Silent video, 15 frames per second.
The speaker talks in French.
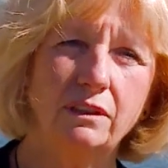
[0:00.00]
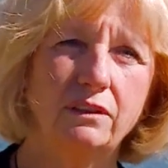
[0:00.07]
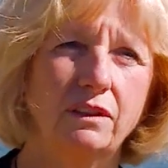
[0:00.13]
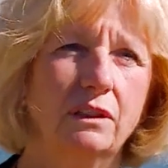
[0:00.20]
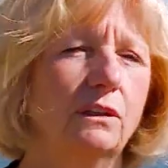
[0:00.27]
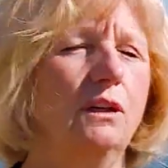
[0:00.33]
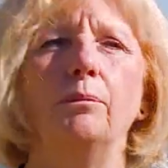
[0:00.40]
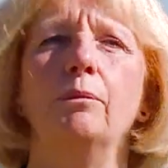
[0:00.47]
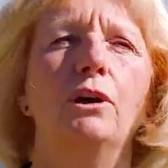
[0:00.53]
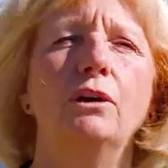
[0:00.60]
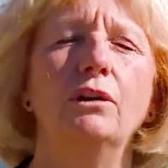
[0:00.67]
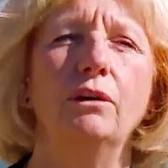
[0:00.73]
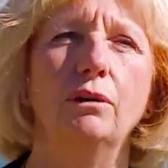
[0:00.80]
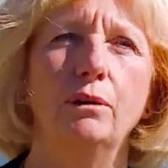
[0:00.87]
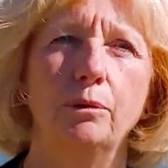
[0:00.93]
C'est comme
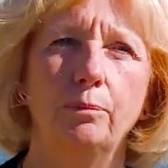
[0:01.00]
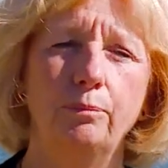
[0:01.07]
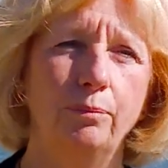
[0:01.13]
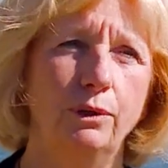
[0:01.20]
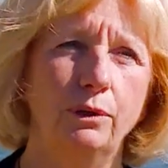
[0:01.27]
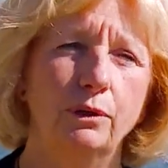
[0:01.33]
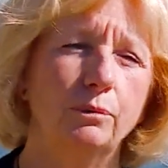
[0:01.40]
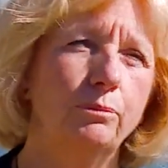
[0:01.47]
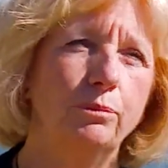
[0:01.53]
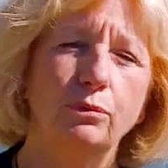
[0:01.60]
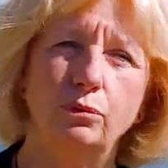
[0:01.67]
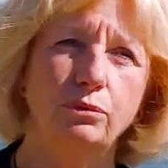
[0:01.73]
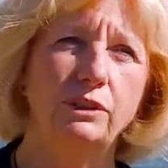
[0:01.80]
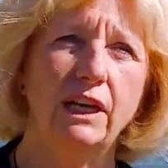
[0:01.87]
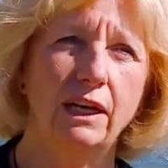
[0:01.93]
euh, pas
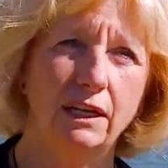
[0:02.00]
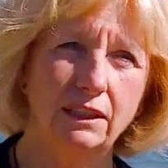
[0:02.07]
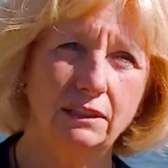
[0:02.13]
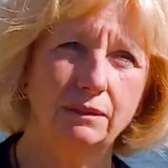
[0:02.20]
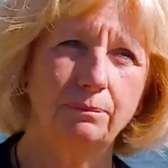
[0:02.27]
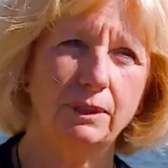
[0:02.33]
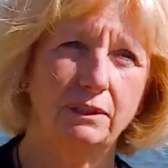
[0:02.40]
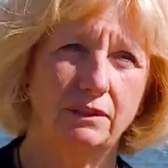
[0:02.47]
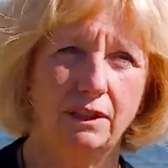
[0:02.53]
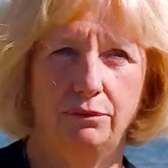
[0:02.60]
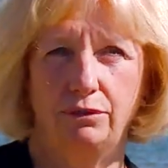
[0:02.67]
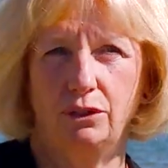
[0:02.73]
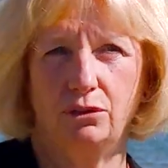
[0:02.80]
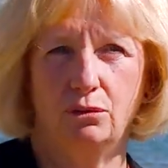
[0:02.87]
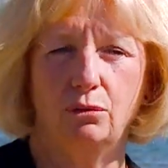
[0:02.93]
beaucoup d'algues parce qu'il
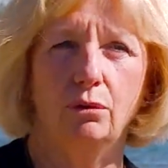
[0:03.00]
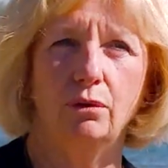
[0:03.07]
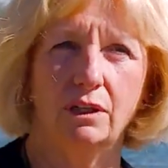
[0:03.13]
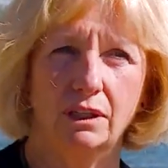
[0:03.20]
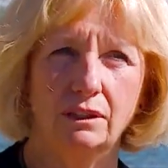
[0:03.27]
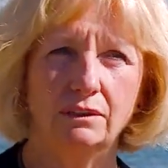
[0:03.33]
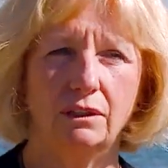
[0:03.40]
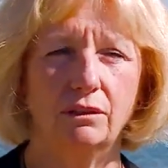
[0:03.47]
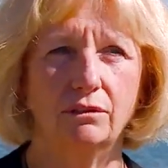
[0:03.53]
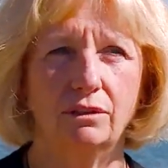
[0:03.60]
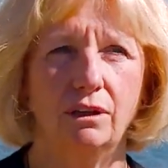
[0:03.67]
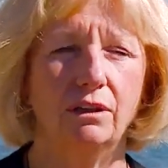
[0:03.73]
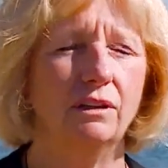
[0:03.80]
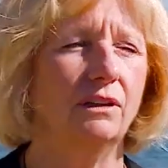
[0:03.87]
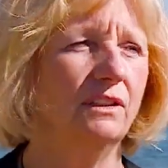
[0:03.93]
y avait du courant.
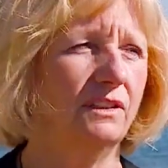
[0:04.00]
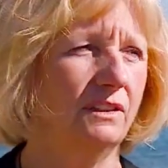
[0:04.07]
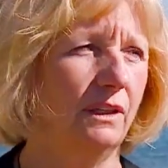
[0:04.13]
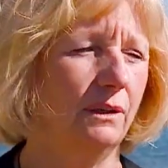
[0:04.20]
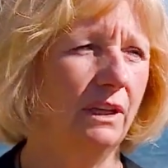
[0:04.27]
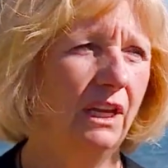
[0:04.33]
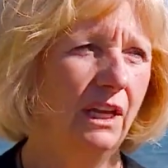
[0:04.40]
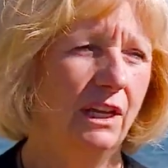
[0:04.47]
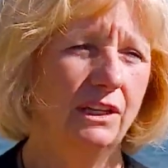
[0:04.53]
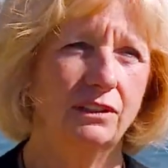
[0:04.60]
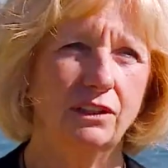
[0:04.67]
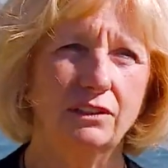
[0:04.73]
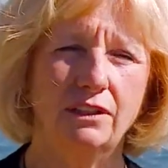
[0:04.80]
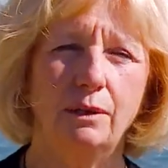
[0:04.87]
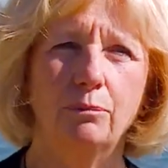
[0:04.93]
Donc, euh,
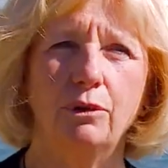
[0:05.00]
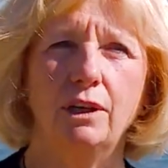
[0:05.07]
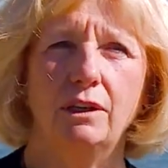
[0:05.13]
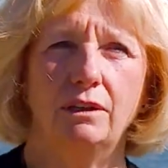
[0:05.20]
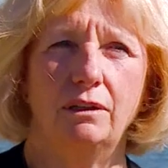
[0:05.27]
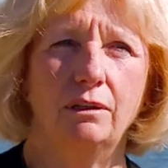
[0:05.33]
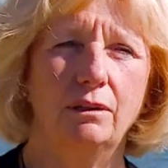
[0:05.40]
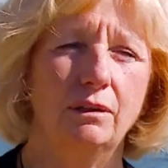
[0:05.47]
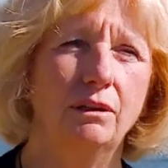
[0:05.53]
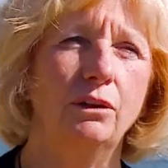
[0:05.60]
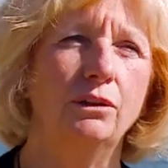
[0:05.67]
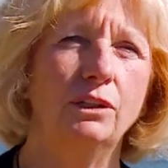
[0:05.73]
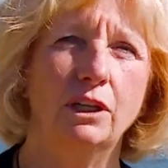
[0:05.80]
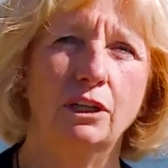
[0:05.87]
ça, c'était moins un,